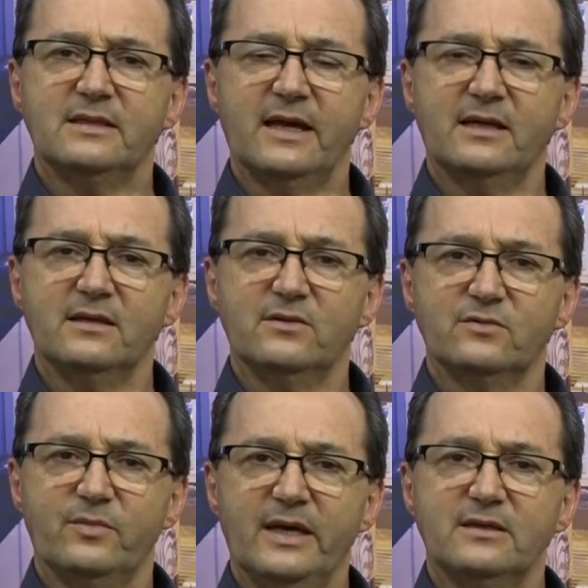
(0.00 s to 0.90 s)

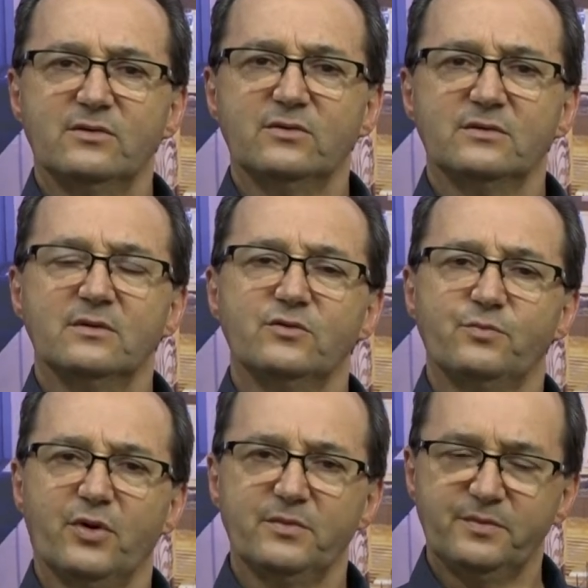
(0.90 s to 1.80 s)
técnicos médicos, os
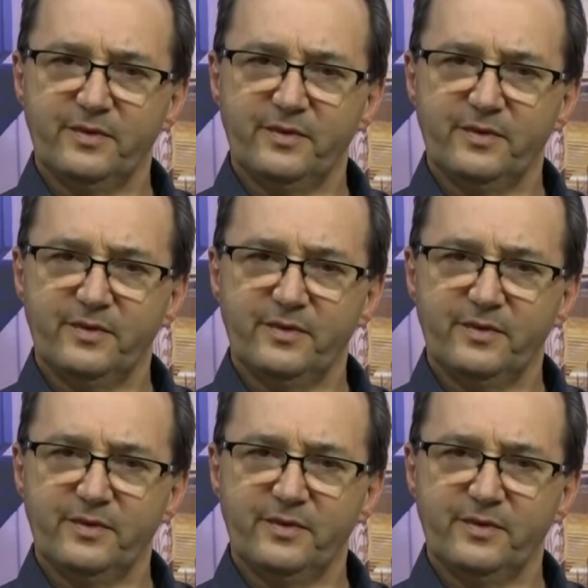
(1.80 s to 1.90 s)
próprios